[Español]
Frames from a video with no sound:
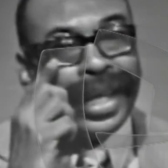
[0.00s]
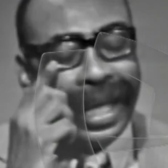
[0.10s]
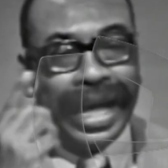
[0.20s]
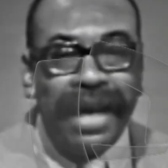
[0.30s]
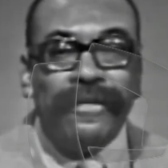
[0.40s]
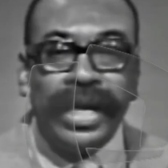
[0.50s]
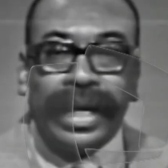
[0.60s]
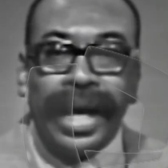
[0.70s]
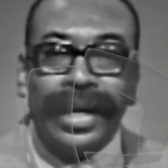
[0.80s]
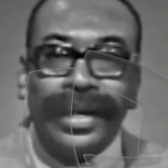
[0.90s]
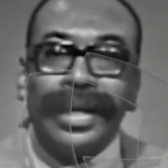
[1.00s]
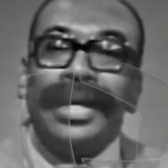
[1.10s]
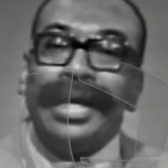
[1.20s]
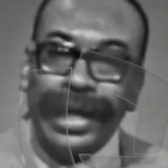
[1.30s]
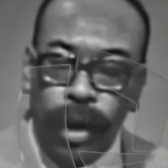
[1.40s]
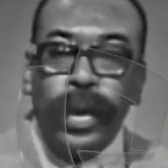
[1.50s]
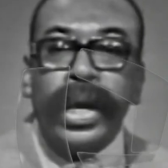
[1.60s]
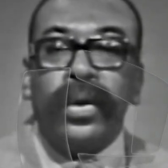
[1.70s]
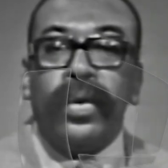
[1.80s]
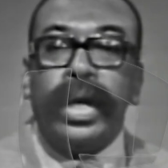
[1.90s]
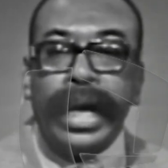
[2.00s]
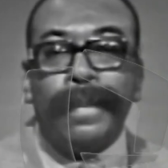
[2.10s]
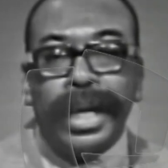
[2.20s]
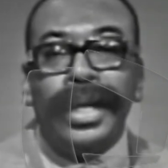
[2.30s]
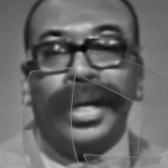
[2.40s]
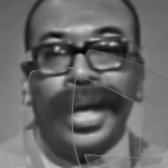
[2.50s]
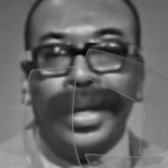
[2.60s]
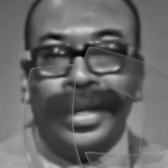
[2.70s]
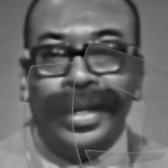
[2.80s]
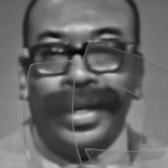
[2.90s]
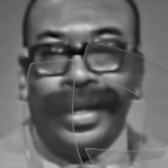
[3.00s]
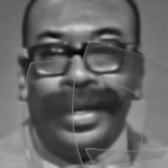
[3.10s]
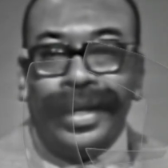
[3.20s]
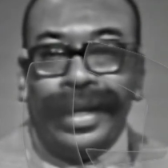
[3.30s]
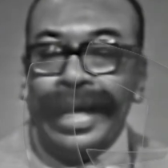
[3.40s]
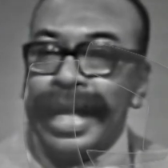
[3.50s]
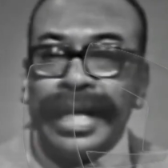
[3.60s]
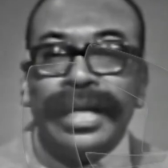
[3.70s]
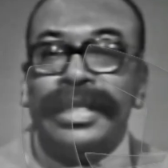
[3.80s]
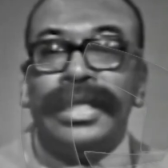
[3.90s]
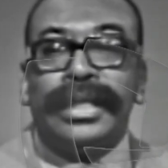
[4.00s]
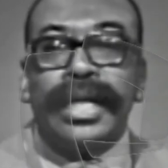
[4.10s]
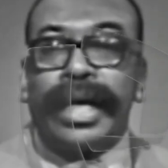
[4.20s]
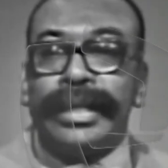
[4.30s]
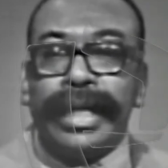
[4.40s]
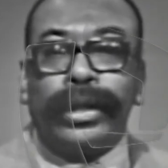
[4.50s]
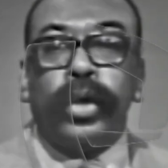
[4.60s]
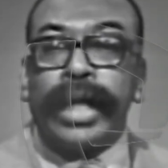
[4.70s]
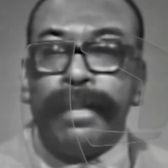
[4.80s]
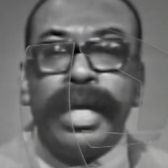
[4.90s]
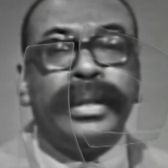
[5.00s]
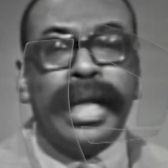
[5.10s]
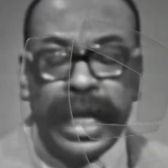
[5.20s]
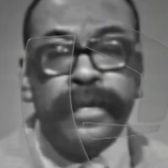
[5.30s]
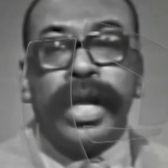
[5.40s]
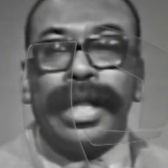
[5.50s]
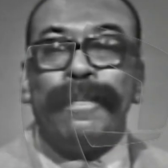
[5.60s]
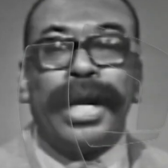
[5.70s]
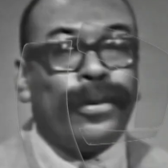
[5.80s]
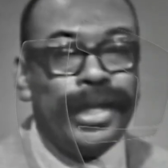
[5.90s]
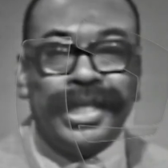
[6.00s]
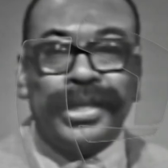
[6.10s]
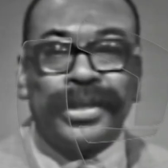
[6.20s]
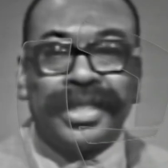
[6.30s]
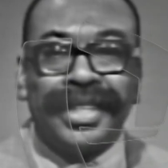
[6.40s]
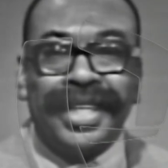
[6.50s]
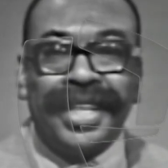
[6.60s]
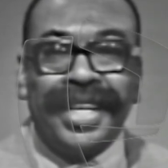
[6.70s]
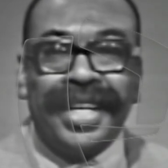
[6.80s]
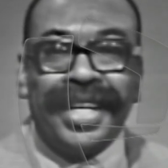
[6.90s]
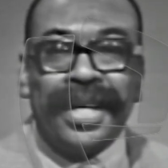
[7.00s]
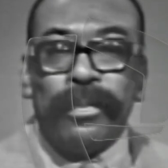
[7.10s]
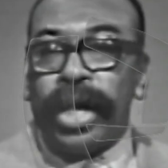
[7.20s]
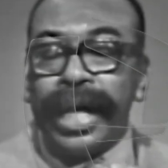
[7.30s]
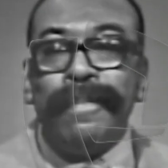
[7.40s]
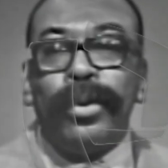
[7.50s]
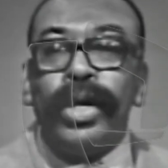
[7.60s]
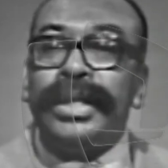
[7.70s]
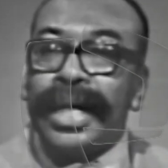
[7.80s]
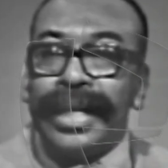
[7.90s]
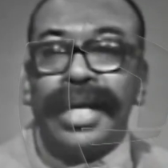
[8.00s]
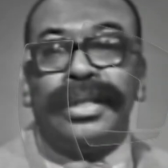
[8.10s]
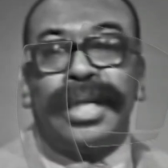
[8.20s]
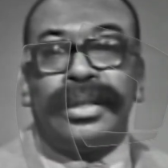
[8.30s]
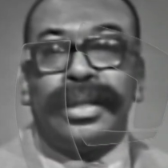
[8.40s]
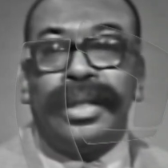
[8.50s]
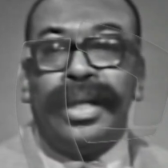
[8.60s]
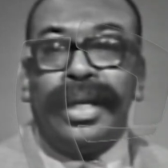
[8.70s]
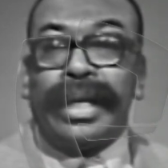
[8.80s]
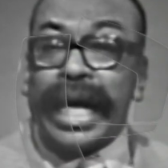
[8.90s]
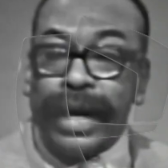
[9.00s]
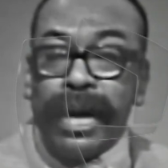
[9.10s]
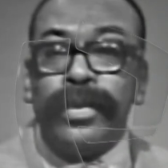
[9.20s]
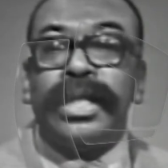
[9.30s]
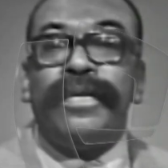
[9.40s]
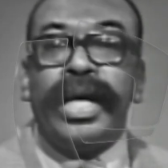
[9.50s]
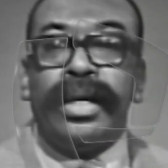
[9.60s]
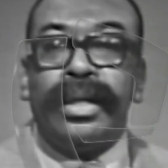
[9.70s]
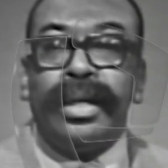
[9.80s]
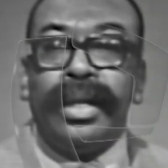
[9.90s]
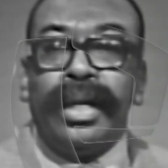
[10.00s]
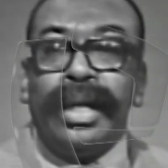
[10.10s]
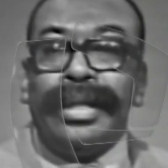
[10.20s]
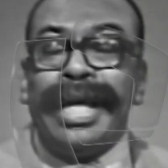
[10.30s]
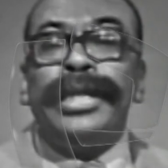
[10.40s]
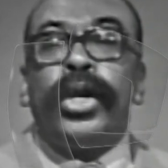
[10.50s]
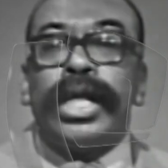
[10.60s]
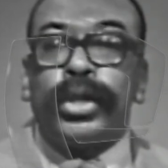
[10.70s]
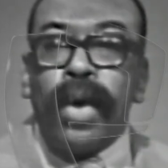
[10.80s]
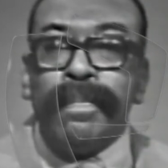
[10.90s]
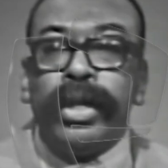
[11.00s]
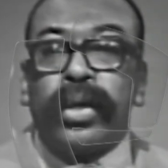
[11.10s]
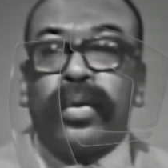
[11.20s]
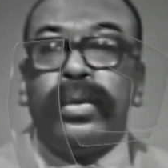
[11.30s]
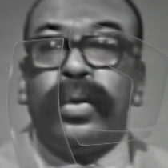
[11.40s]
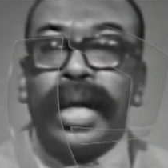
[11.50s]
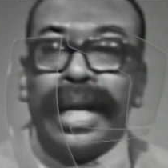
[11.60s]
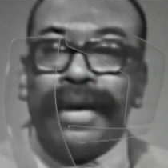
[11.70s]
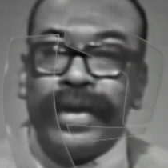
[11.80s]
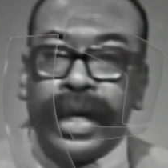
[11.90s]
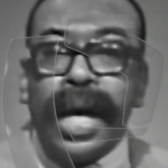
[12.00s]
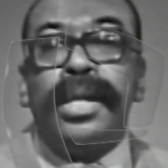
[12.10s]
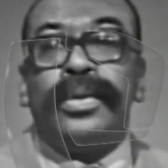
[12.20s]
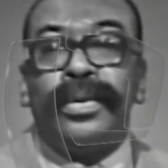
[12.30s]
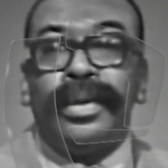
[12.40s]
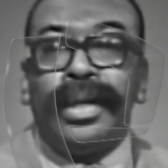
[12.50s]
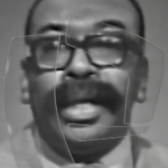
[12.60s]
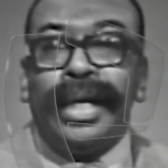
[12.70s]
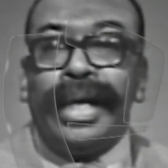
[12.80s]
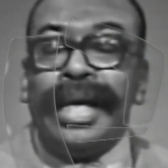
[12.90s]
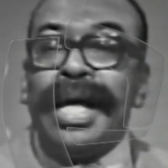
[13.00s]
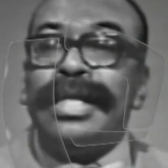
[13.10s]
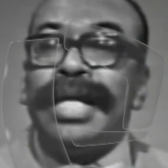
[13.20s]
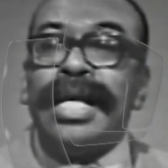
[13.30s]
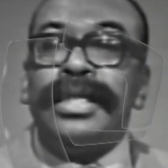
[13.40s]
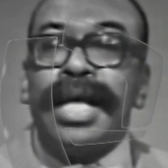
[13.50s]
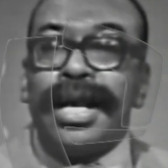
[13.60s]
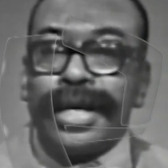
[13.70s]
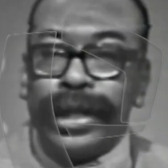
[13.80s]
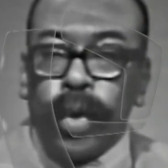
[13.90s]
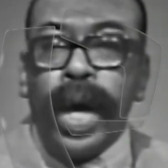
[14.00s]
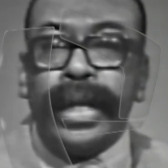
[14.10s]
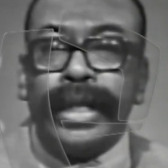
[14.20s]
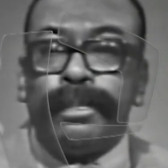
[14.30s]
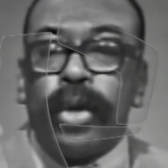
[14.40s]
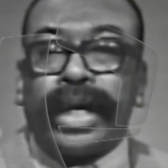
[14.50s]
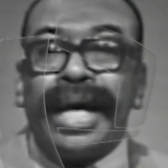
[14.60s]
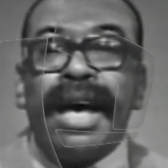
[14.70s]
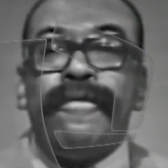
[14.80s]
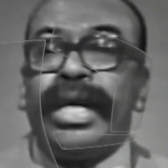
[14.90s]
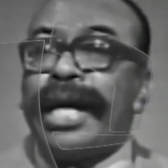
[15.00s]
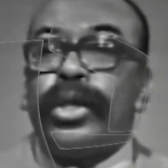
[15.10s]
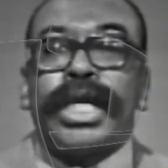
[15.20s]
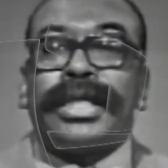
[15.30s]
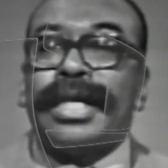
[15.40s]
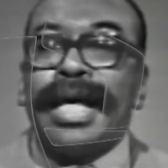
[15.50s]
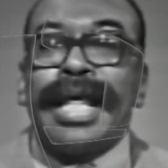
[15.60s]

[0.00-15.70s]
en África y luego en América, el análisis tiene que ser totalmente libre de prejuicios. Por ejemplo, estas danzas que acabamos de ver dentro de su ámbito cultural africano eran danzas rituales porque en África no se hace